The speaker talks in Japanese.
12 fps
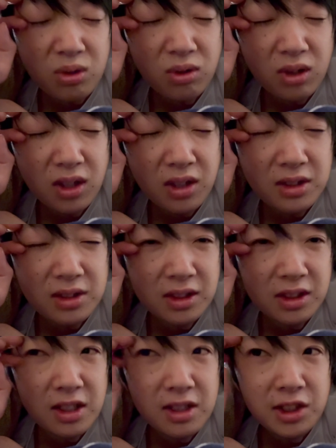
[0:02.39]
今日
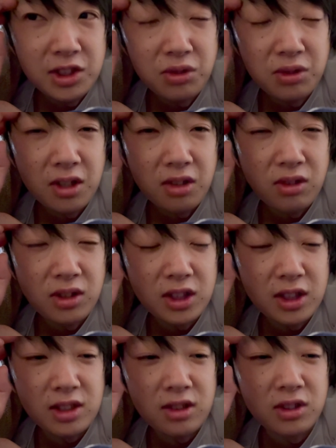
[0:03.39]
は2024年の
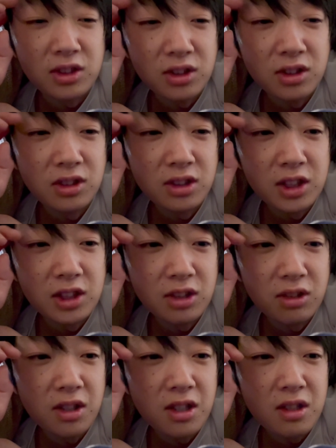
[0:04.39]
4月の19日
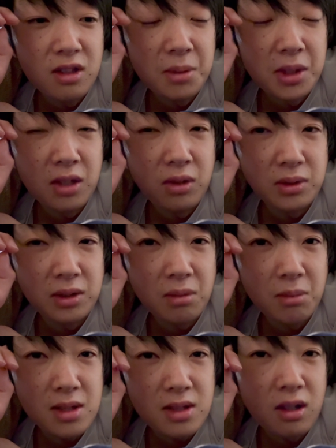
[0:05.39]
の金曜日でござい
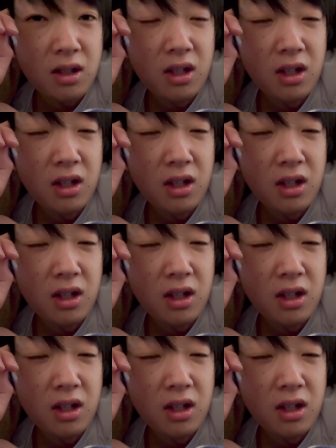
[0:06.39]
ます。